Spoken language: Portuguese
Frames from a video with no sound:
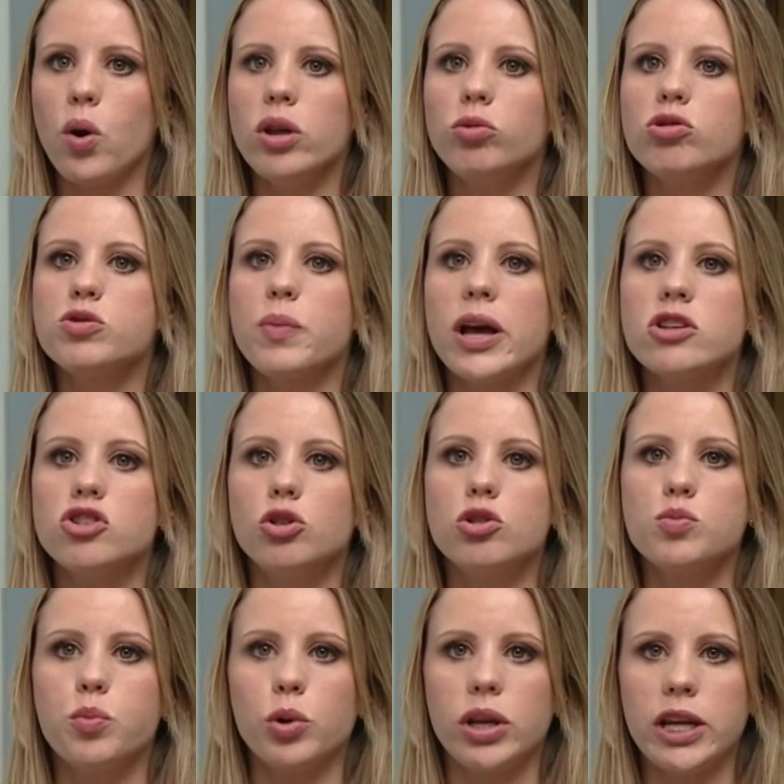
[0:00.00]
Quantos
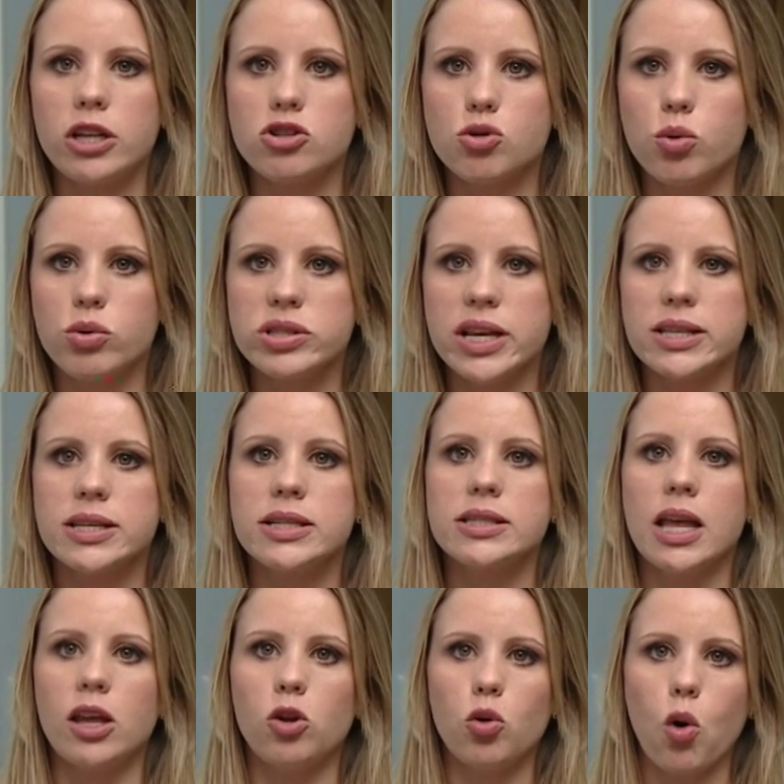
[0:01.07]
partidos políticos
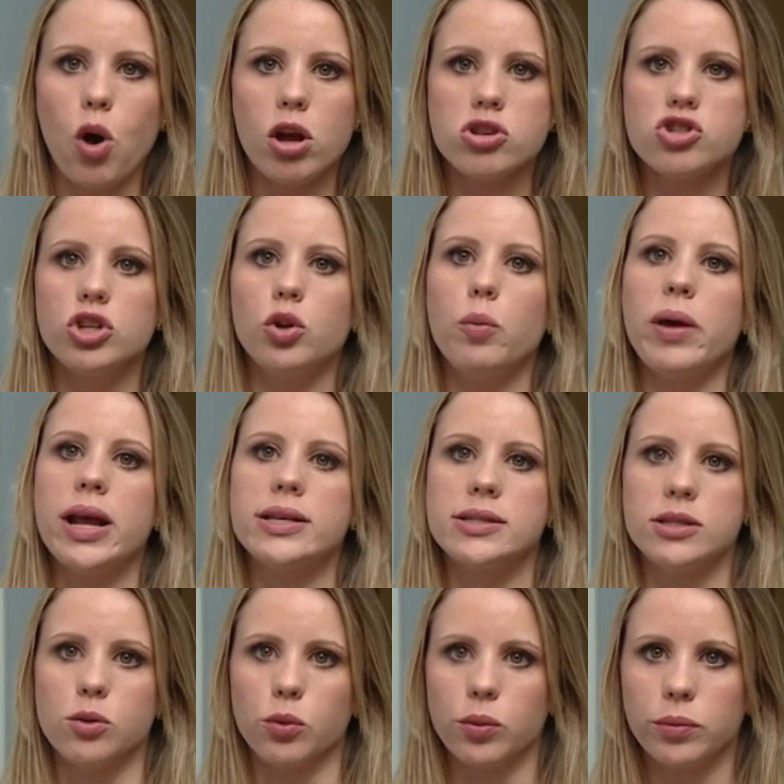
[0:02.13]
existem hoje no
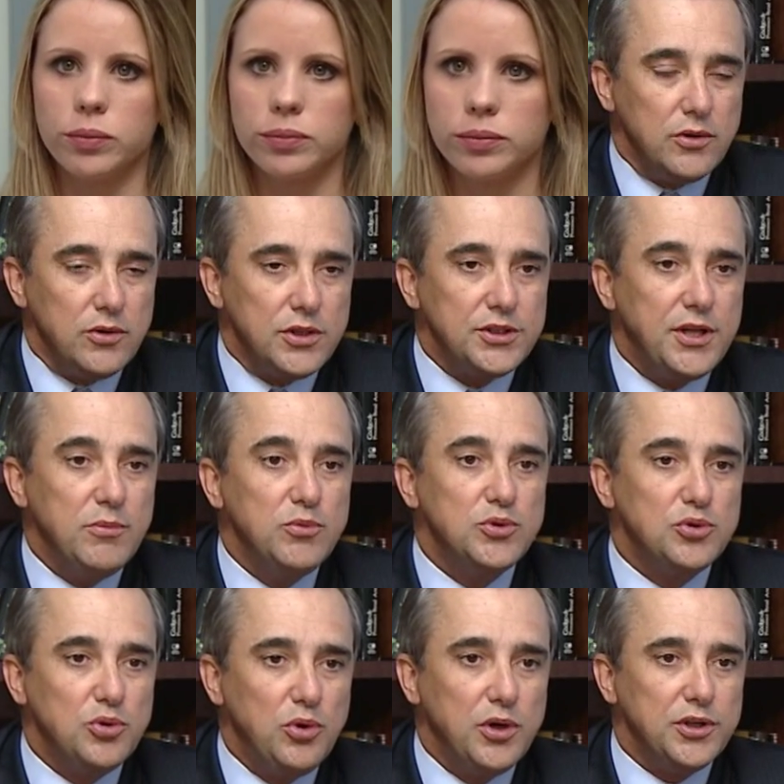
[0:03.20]
Brasil? Nós
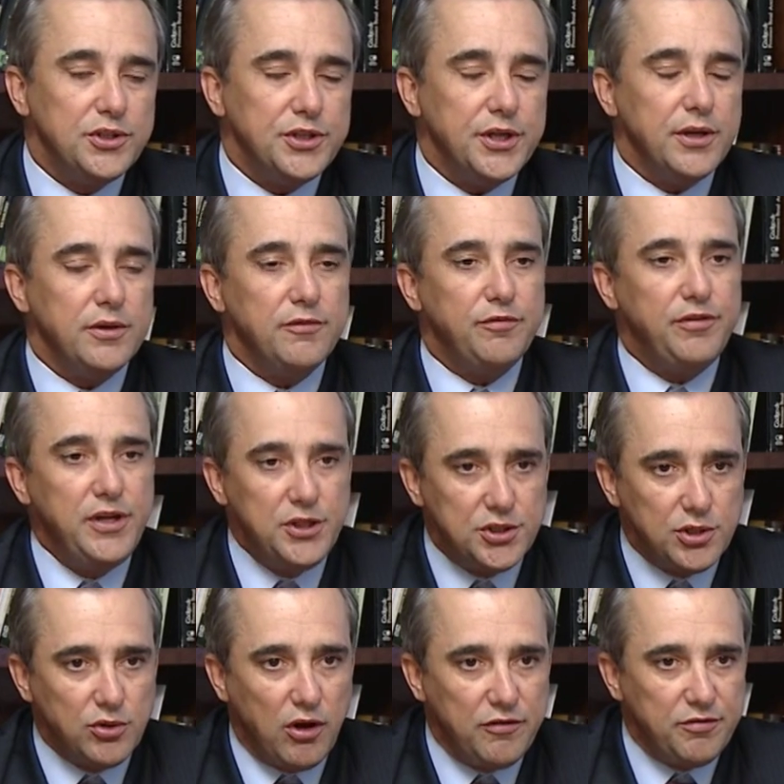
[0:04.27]
temos hoje
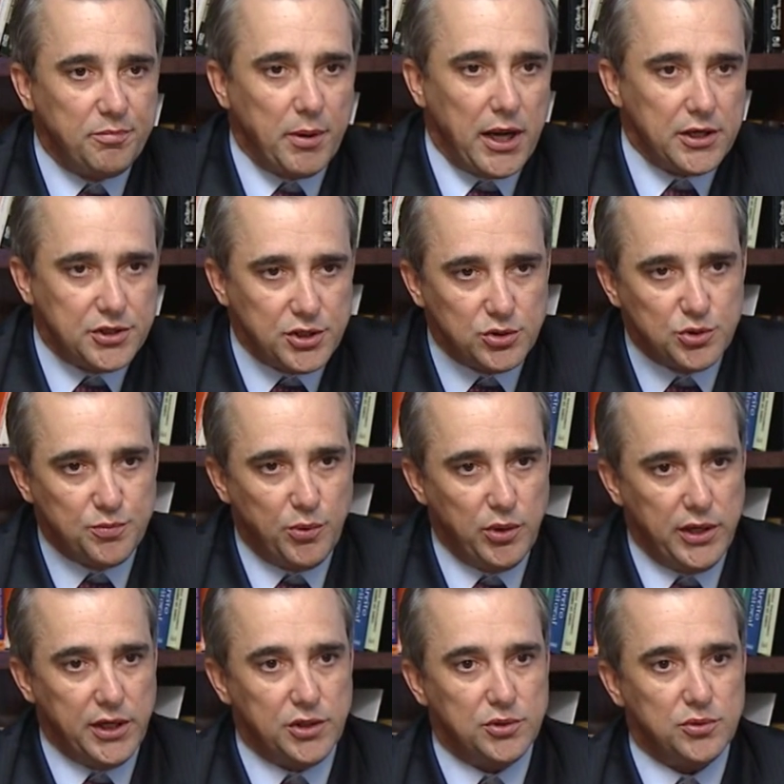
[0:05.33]
29 partidos
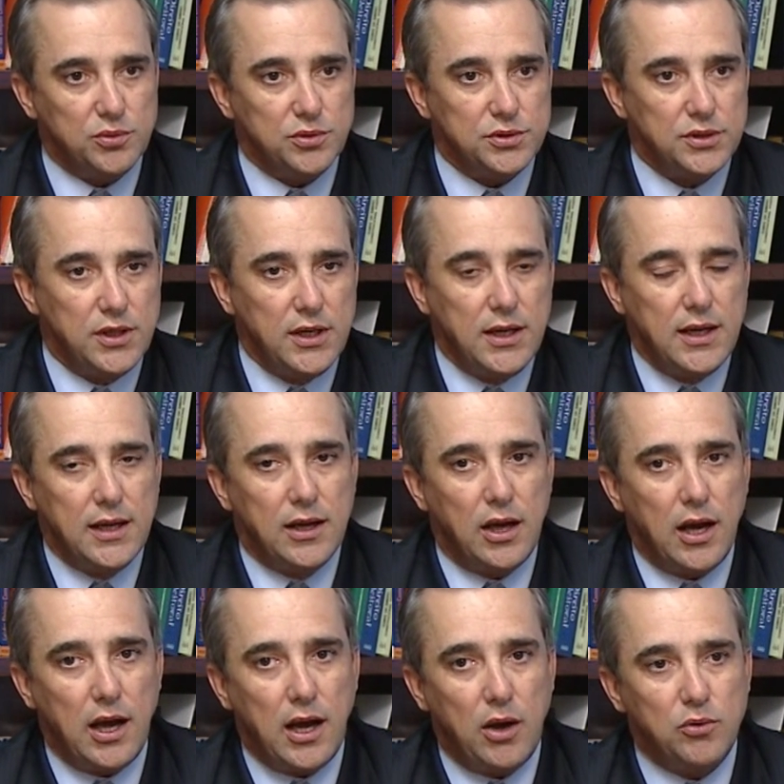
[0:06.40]
políticos.
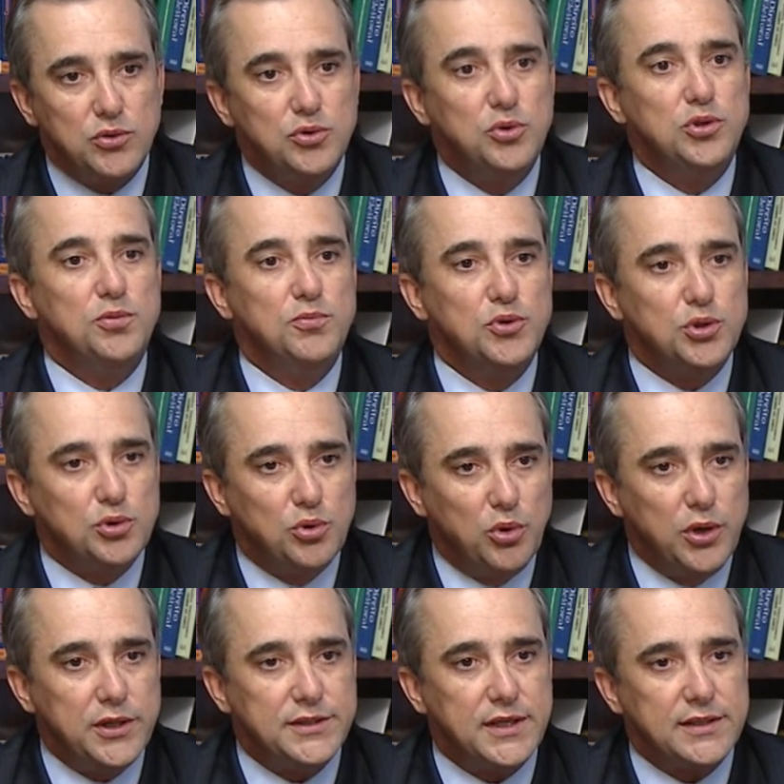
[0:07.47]
Ah, os últimos
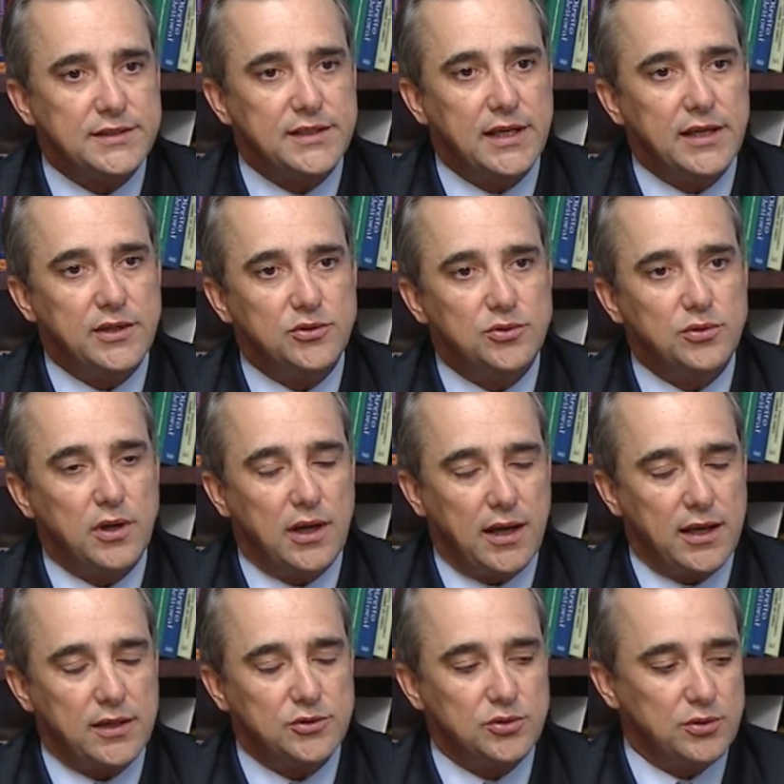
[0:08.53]
dois a serem,
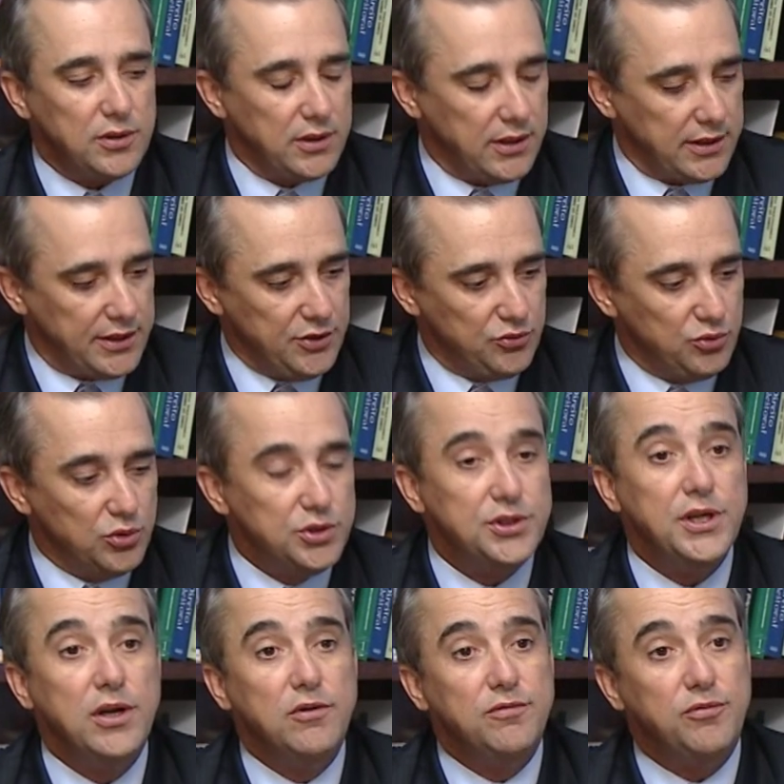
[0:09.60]
a, a, que
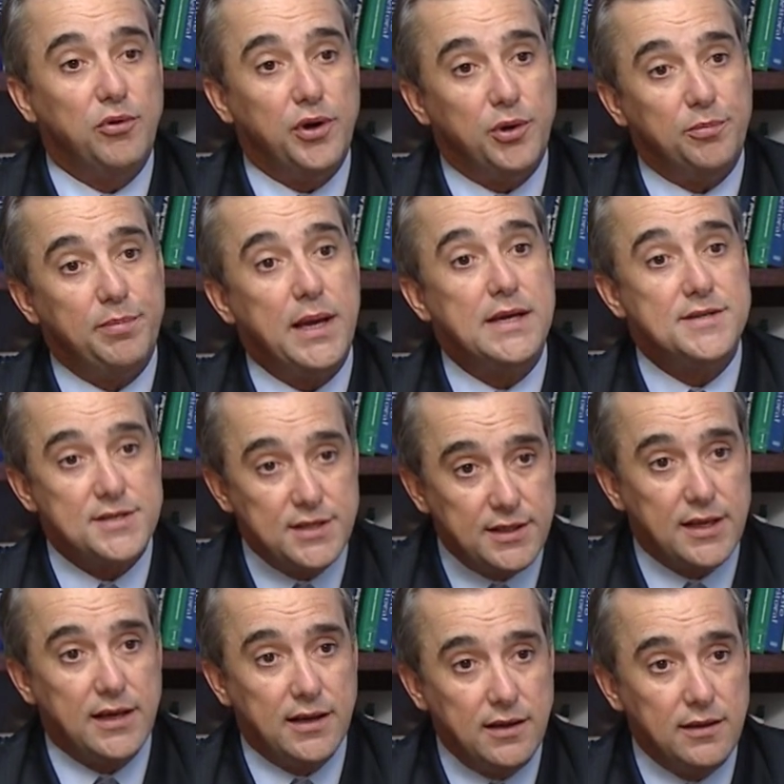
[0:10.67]
surgiram foi o
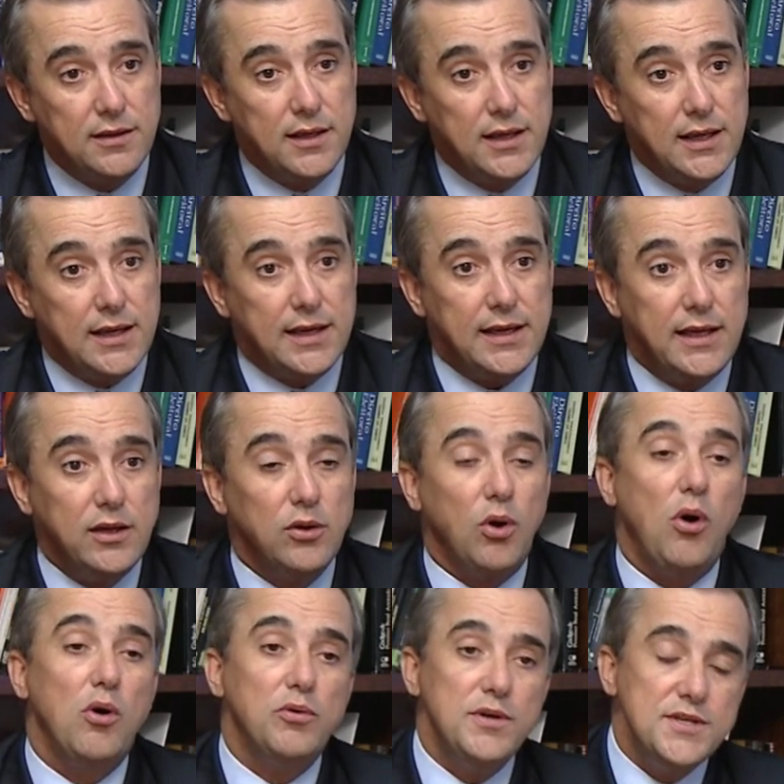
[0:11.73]
PSD e
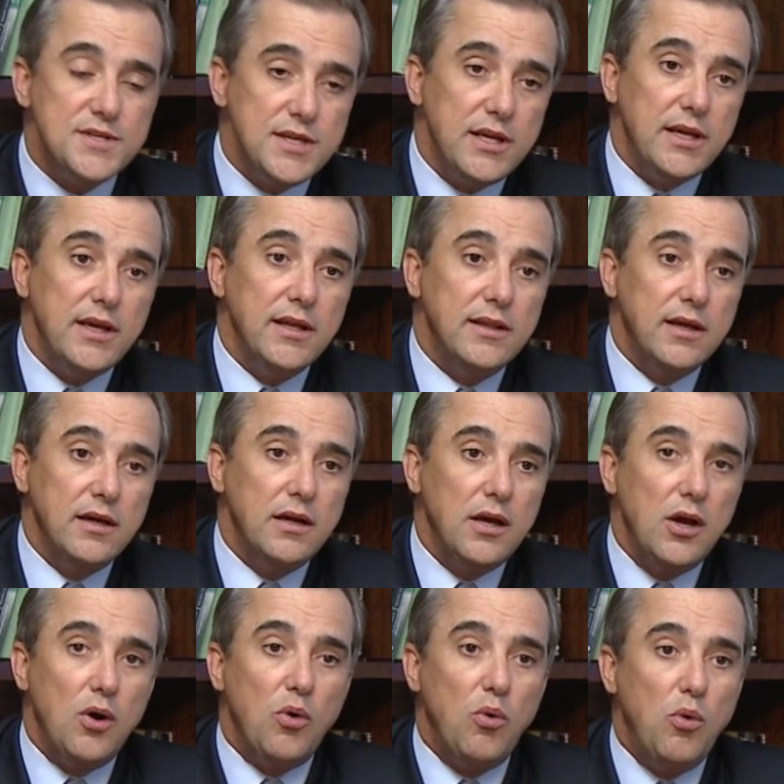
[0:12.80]
logo em seguida
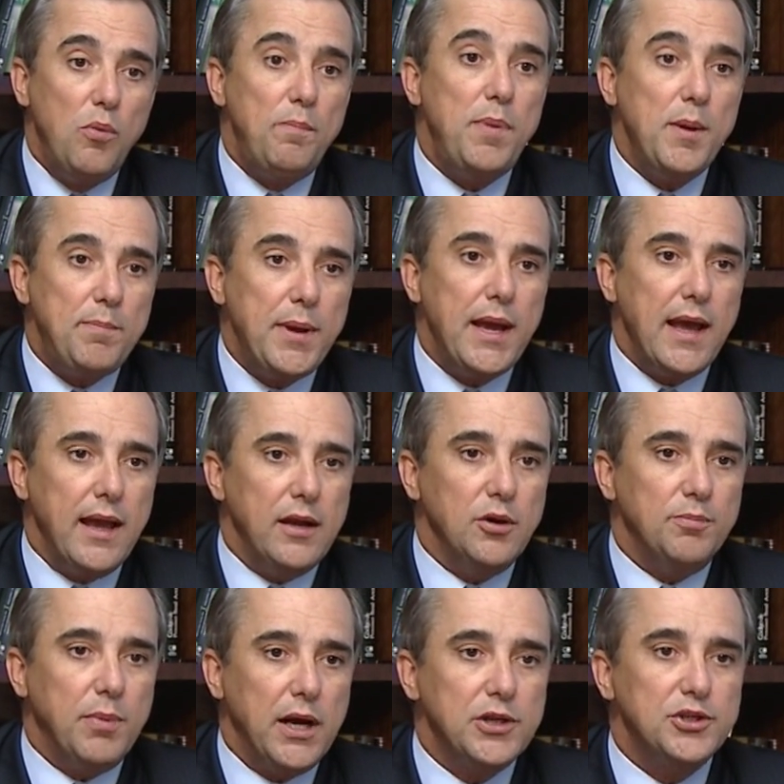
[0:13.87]
o
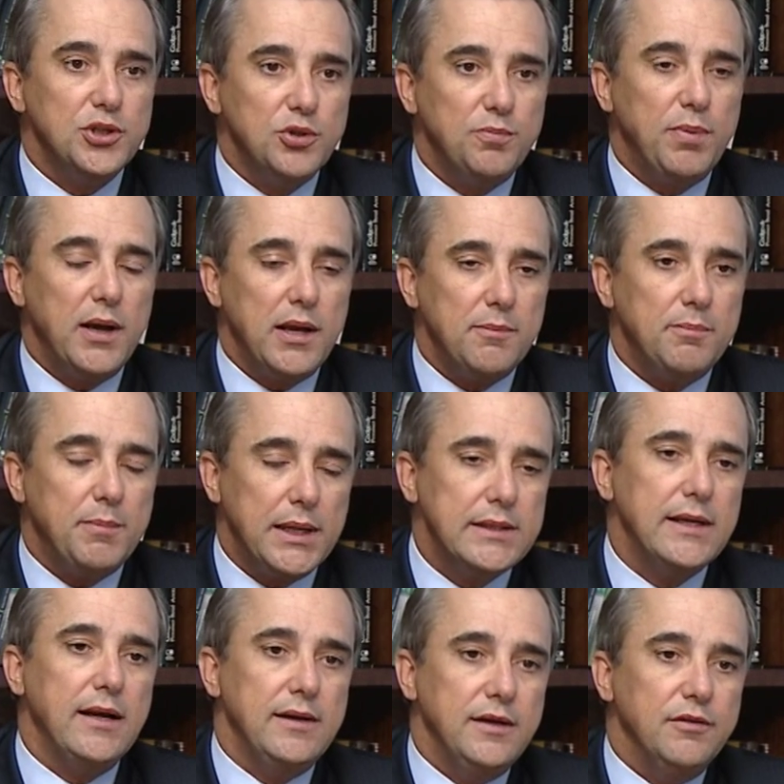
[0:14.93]
PPL, Partido
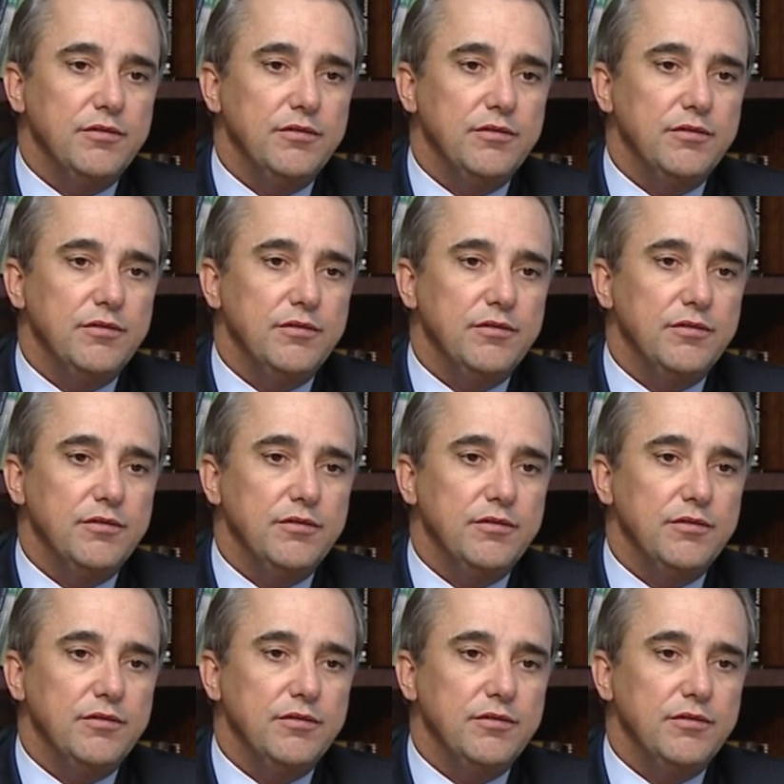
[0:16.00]
Pátria